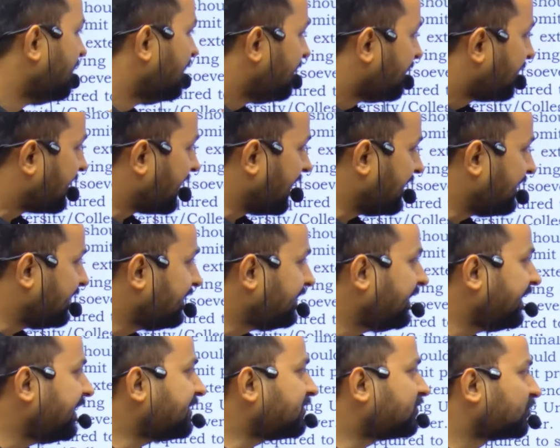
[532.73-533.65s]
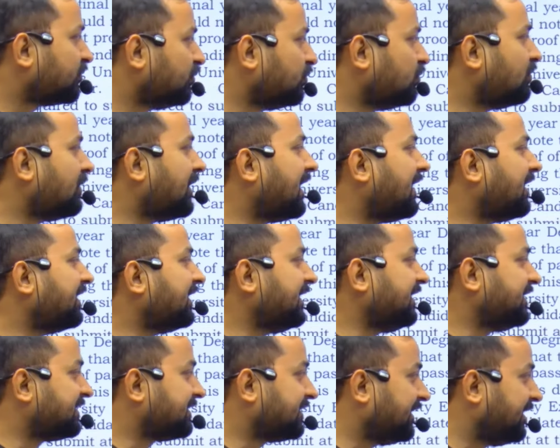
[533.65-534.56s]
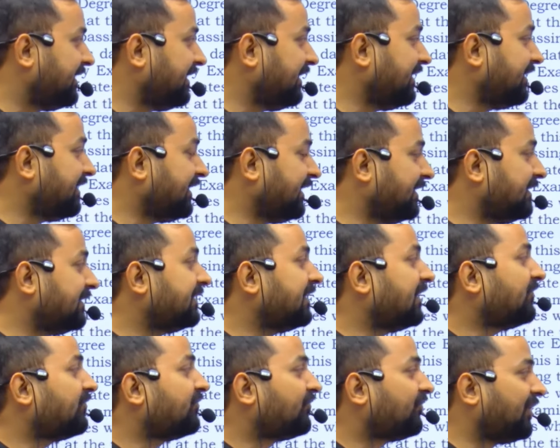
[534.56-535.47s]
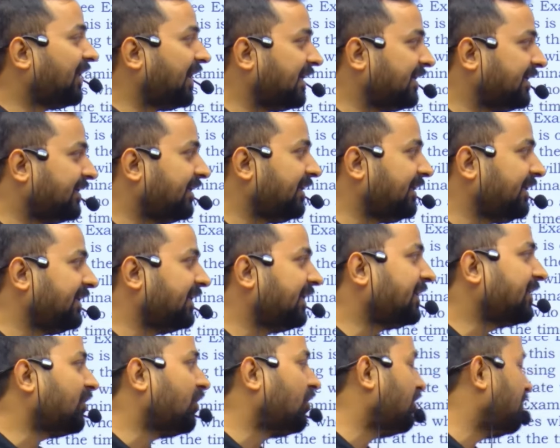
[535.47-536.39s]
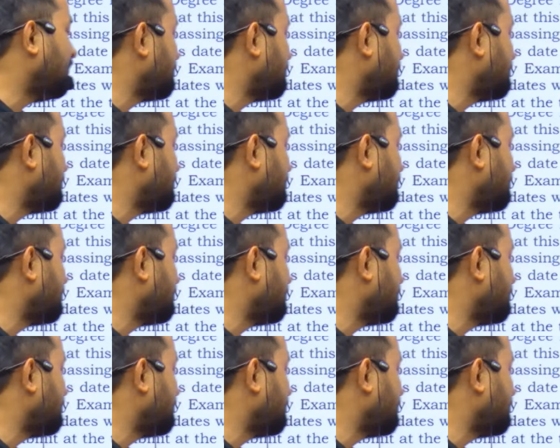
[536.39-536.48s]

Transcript: कैंडिडेट्स हु आर स्टडिंग इन द फाइनल ईयर और